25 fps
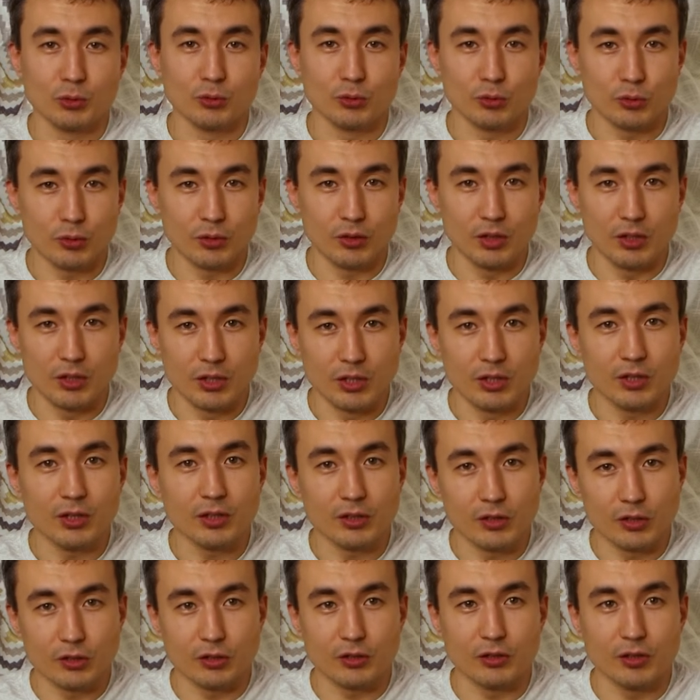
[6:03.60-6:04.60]
допустим, что-то
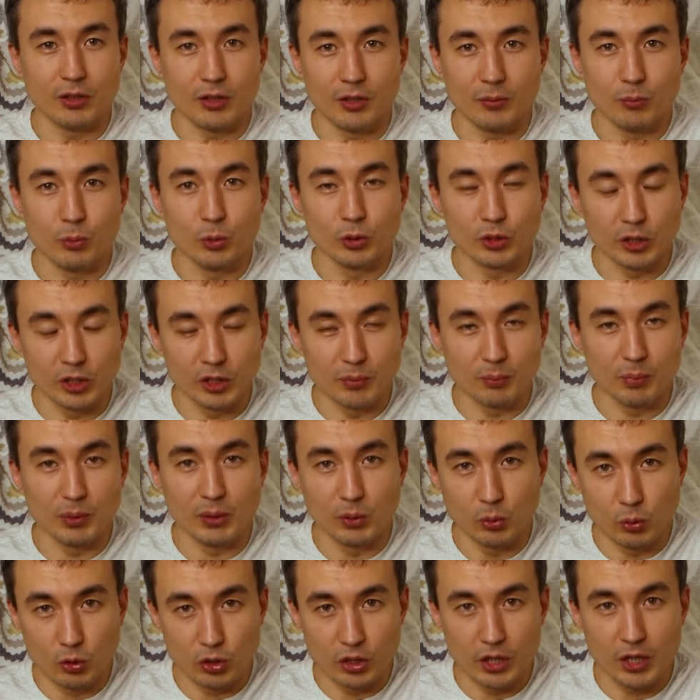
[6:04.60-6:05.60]
делать, начинаю работать и
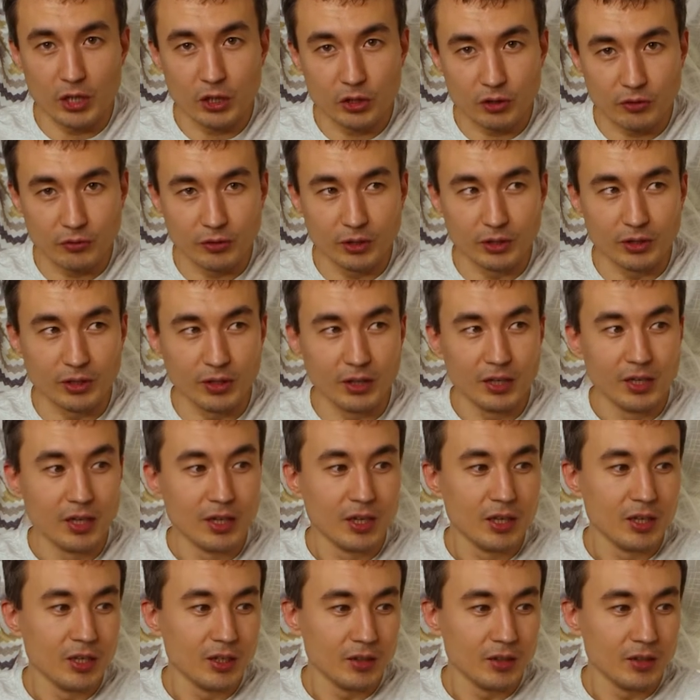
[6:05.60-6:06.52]
погружаюсь в это,